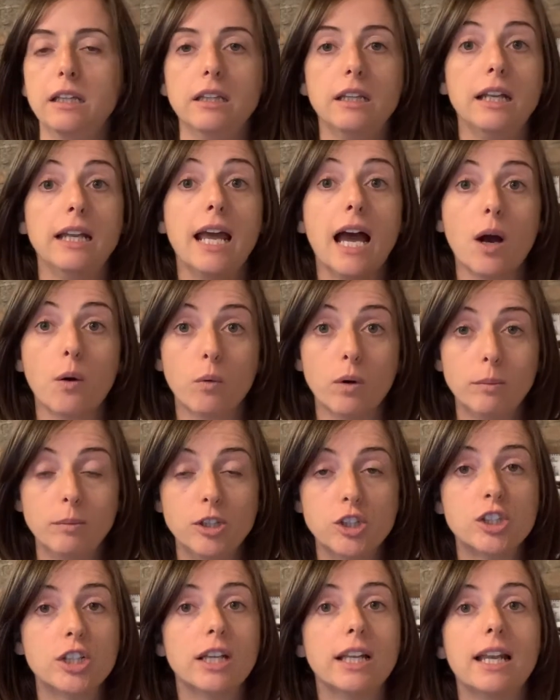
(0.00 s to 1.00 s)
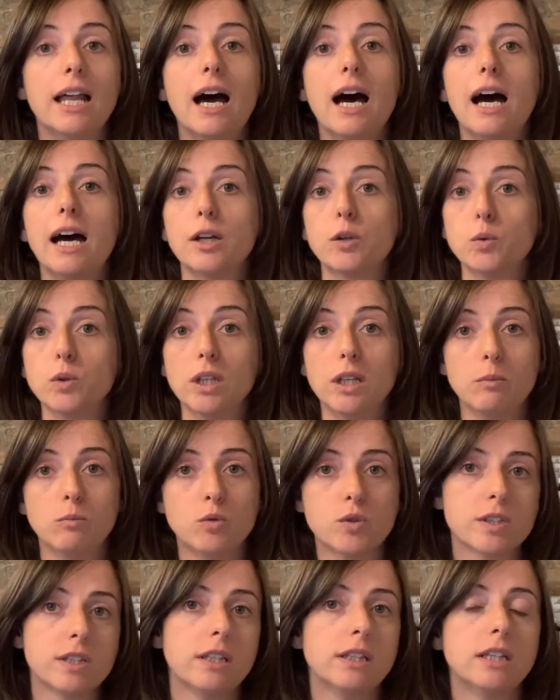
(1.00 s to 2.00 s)
delle acque micellari o delle
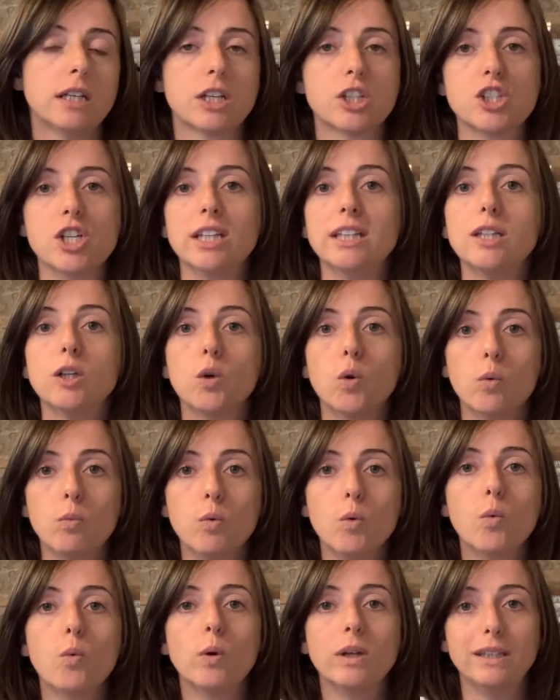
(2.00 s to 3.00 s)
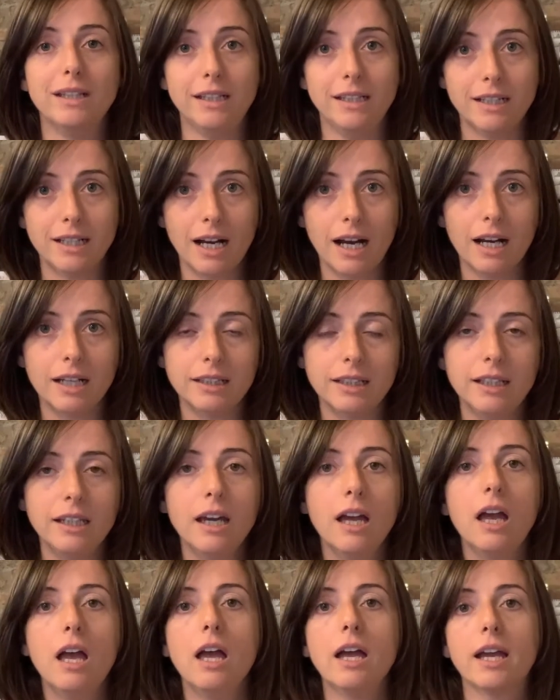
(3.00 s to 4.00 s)
mousse detergenti comunque delicati
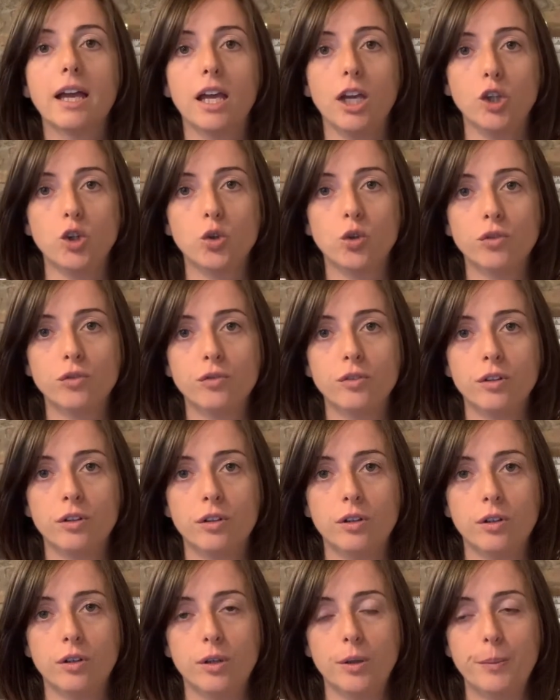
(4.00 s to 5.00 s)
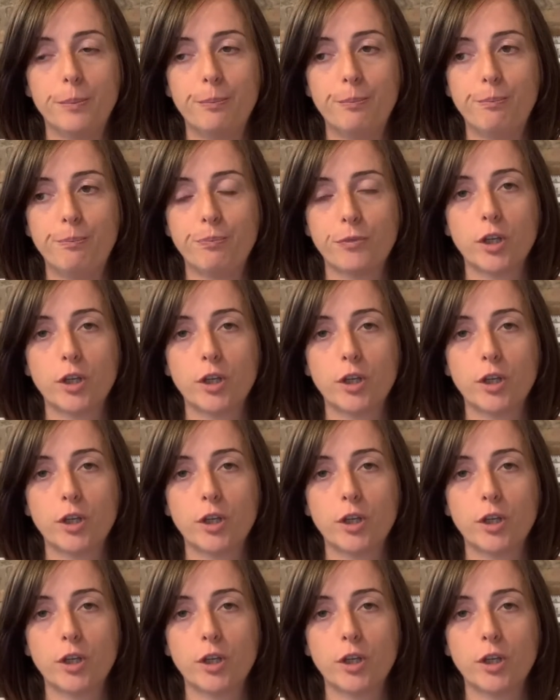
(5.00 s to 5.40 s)
che non, eh,